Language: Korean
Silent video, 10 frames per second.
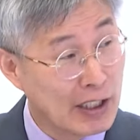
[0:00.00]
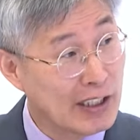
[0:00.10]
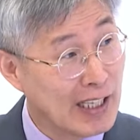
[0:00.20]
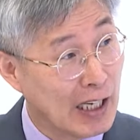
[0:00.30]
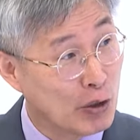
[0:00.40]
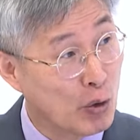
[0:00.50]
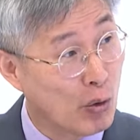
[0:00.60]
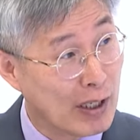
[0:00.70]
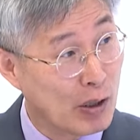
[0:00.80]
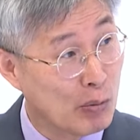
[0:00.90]
기대하는
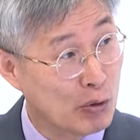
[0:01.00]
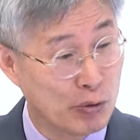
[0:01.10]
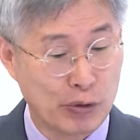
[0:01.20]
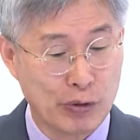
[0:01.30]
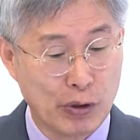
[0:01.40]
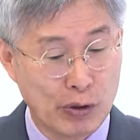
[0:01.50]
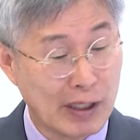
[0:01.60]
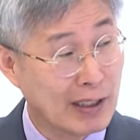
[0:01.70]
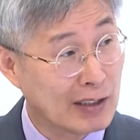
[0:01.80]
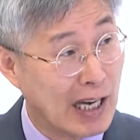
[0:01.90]
효과라고 볼 수 있어요.
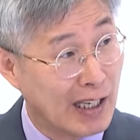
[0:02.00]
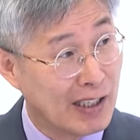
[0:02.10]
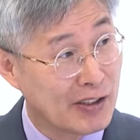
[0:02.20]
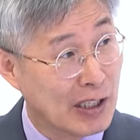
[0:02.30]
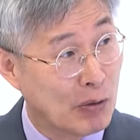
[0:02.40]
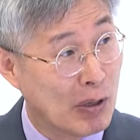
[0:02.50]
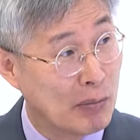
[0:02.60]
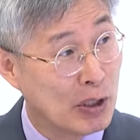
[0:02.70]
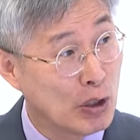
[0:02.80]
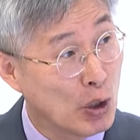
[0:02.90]
그러니까 타겟이라고
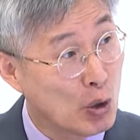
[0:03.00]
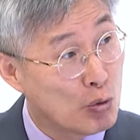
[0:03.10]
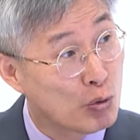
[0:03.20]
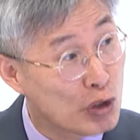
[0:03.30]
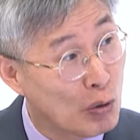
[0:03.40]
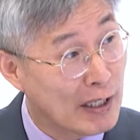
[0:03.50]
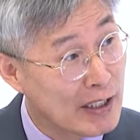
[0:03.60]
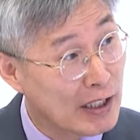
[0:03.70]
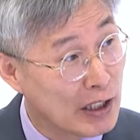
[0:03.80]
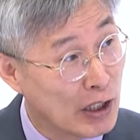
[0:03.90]
하면은 중증
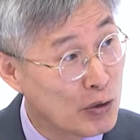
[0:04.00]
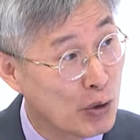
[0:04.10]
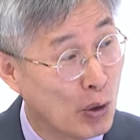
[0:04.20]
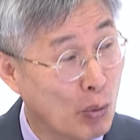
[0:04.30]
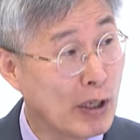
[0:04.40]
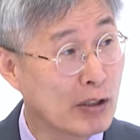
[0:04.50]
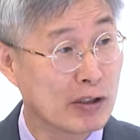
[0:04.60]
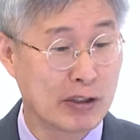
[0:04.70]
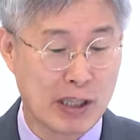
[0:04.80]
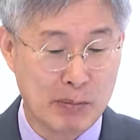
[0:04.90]
환자가 되겠죠. 왜
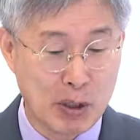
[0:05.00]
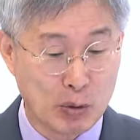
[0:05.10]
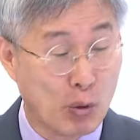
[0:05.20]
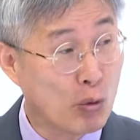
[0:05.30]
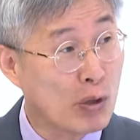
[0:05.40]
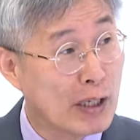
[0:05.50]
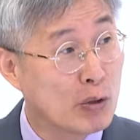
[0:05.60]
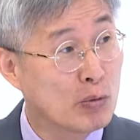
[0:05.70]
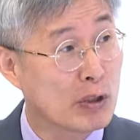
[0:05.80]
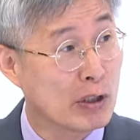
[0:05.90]
그러느냐 하면
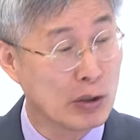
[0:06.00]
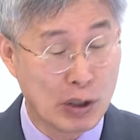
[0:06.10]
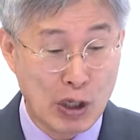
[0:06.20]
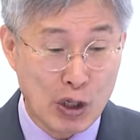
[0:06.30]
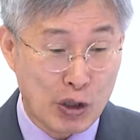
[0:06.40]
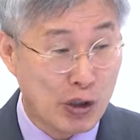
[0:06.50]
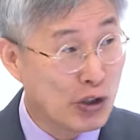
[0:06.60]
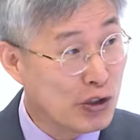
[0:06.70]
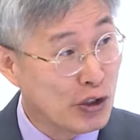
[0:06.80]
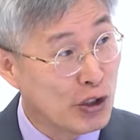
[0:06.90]
코로나19는
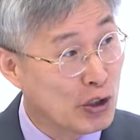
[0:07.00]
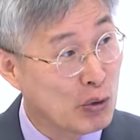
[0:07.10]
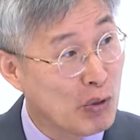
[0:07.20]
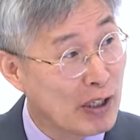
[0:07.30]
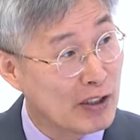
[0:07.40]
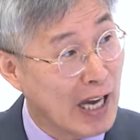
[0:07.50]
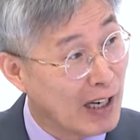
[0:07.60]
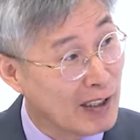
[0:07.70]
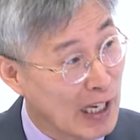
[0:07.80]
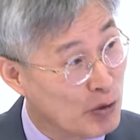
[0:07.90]
경증인 경우에는
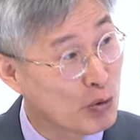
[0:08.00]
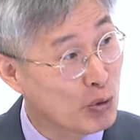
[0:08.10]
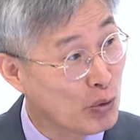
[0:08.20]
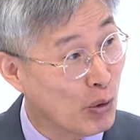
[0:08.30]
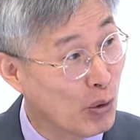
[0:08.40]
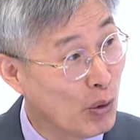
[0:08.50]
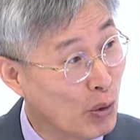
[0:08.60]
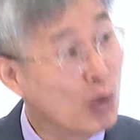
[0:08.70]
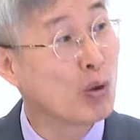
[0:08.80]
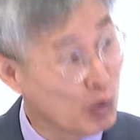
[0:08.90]
약을 안 줘도
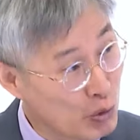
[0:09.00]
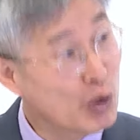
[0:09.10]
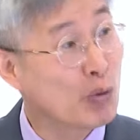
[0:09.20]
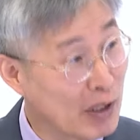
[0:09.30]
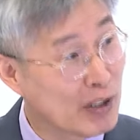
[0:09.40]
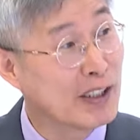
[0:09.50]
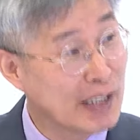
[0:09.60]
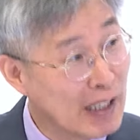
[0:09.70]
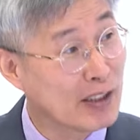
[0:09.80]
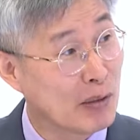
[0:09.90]
치료가 거의
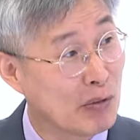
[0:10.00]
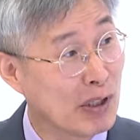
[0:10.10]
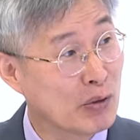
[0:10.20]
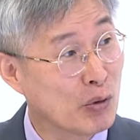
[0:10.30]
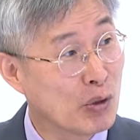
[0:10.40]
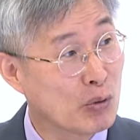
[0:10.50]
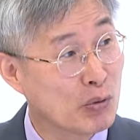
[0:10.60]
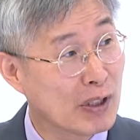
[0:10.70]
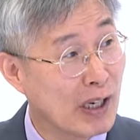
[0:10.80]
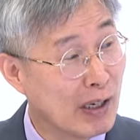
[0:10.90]
되기 때문에, 또는
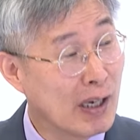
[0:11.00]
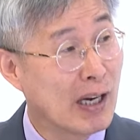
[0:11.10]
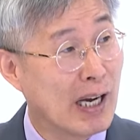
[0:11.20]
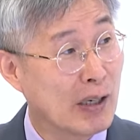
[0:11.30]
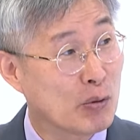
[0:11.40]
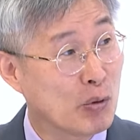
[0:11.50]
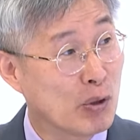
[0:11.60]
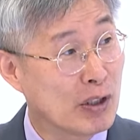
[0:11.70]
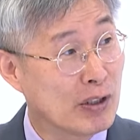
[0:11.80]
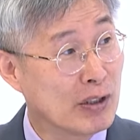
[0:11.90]
우리가
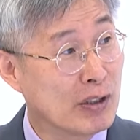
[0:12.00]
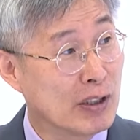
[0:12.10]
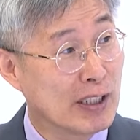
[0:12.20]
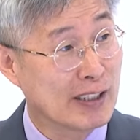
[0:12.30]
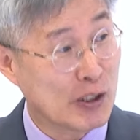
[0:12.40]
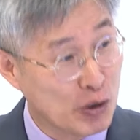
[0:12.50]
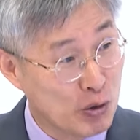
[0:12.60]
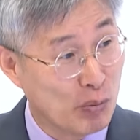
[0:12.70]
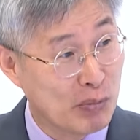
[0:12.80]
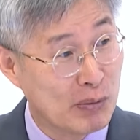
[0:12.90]
알고 있는
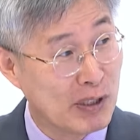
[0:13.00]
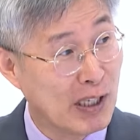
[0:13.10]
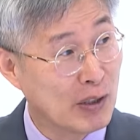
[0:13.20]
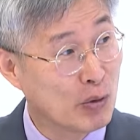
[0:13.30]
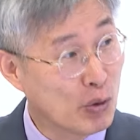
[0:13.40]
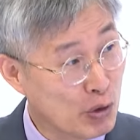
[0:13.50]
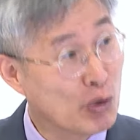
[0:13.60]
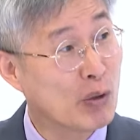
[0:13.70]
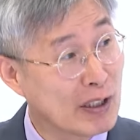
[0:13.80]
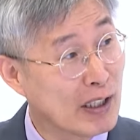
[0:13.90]
대증요법을 해도
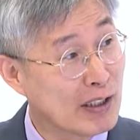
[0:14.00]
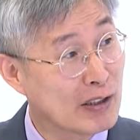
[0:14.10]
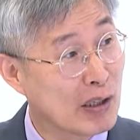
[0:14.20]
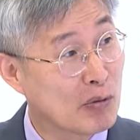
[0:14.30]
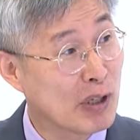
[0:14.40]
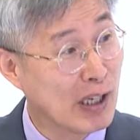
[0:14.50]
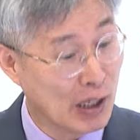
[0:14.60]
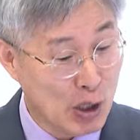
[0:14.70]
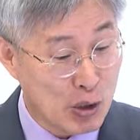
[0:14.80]
치료가 되기 때문에